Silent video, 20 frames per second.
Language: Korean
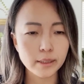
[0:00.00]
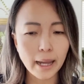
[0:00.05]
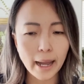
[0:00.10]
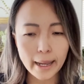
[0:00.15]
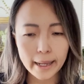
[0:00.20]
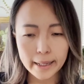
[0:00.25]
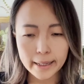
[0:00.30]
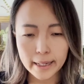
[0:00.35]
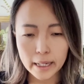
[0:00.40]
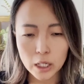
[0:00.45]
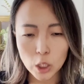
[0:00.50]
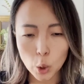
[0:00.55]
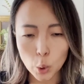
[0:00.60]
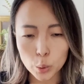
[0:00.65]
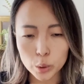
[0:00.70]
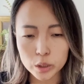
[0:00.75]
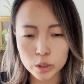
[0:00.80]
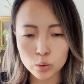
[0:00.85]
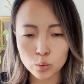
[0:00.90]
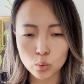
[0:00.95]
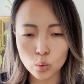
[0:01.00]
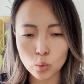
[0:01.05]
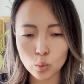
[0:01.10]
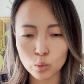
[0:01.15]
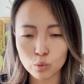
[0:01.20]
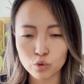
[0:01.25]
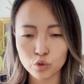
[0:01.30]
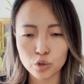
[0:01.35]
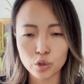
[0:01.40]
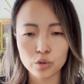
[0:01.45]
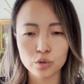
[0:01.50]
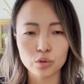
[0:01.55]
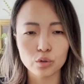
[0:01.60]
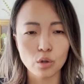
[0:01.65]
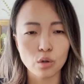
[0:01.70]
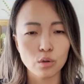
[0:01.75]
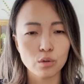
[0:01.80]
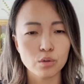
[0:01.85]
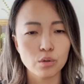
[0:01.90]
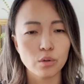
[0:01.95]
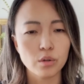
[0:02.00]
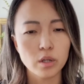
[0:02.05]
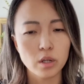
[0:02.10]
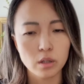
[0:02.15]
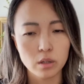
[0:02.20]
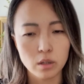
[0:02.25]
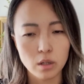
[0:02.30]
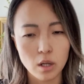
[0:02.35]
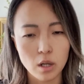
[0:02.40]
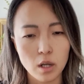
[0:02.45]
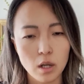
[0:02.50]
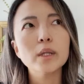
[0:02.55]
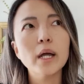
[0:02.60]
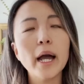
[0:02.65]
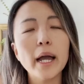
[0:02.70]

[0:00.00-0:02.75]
타이라는 거를 또 주셨어요 저희한테